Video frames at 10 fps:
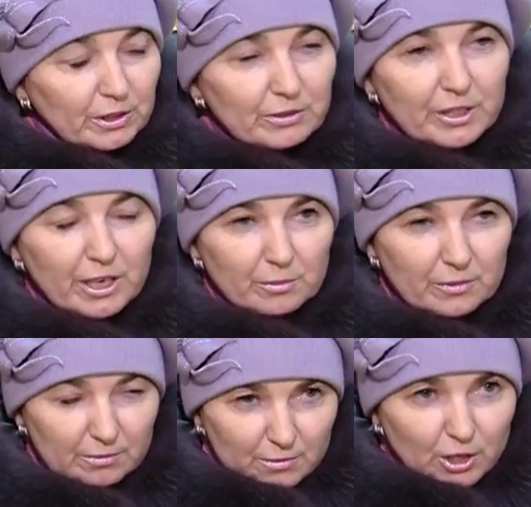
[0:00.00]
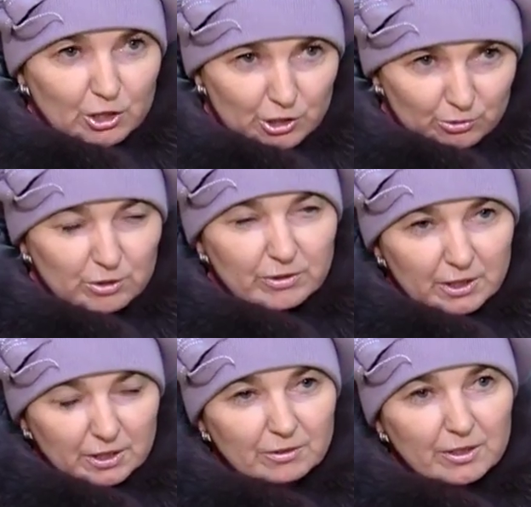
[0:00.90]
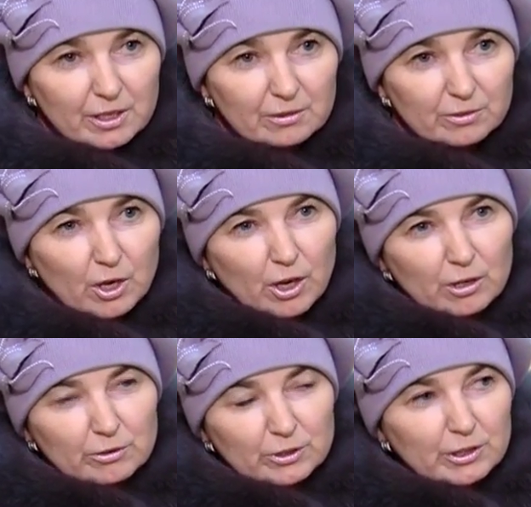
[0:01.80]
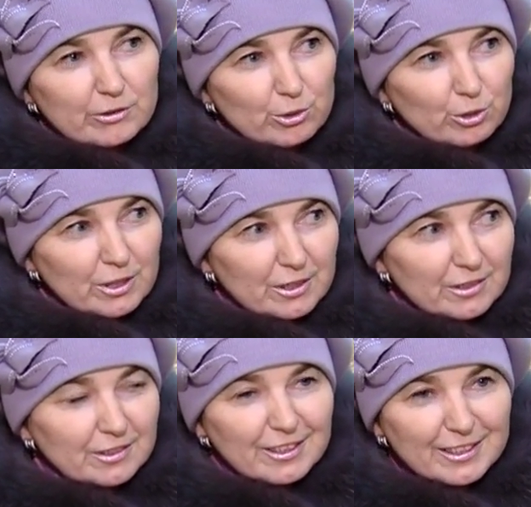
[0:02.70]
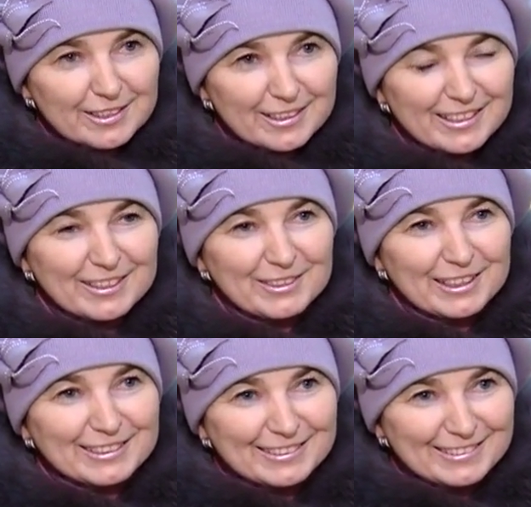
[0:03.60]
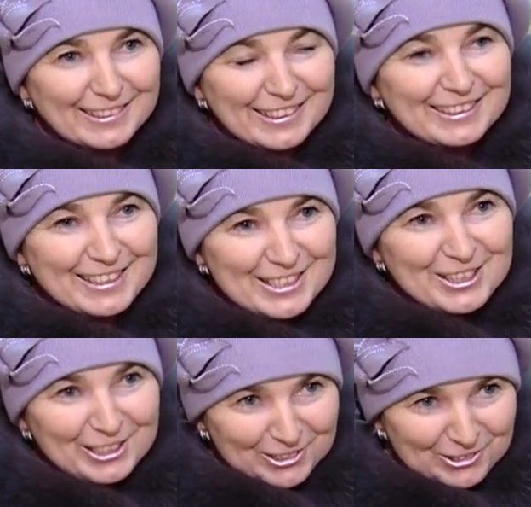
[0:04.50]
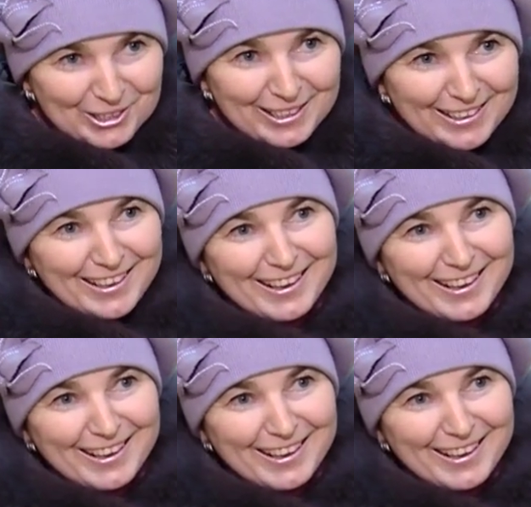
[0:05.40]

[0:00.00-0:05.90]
доверяем качеству своих товаров. Во-вторых, все-таки, как, как говорят, наше родное –